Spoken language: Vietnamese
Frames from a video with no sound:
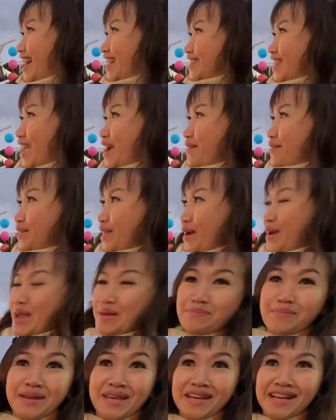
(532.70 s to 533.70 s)
theo theo
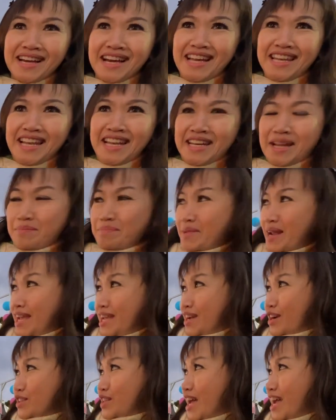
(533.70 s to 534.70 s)
em biết á, là năm
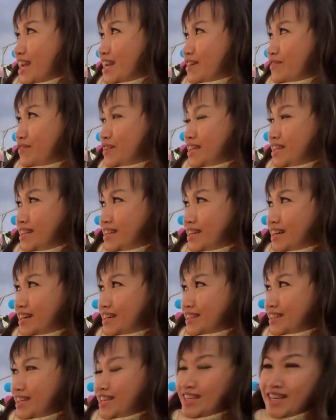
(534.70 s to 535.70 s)
nay có thể là vì
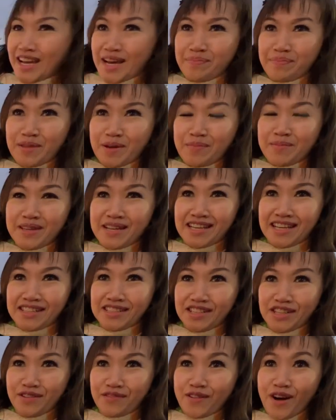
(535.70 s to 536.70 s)
ờ, cái ờ, giống như là
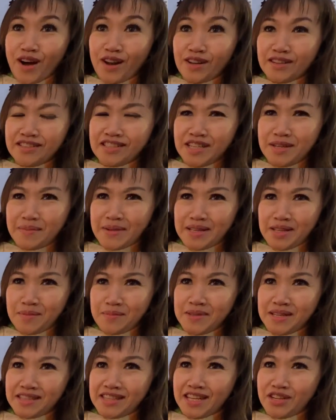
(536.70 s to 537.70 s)
người vo người mà
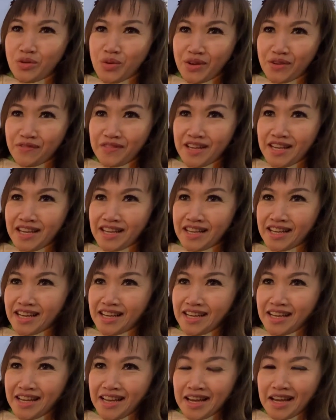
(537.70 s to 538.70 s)
giống như tình nguyện viên
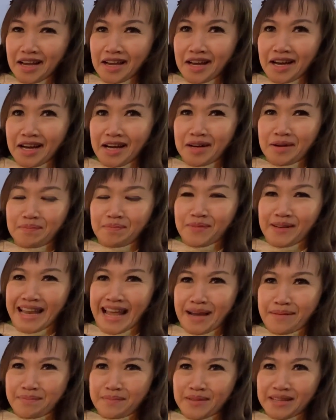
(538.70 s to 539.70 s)
á ờ, mà
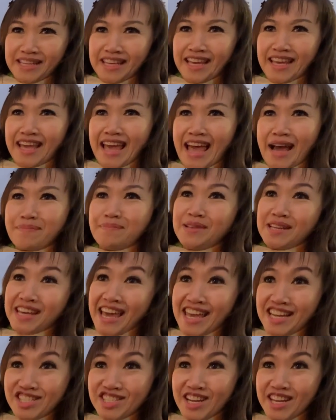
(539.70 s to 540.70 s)
làm cái
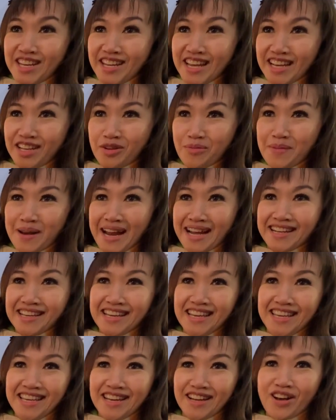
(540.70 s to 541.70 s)
application anh lúc mà đăng
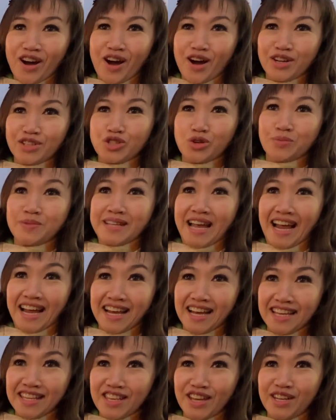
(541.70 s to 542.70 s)
ký có trục trặc
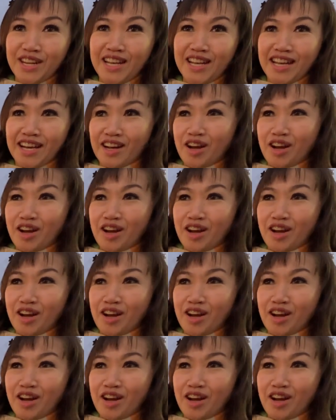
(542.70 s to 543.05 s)
á cho nên là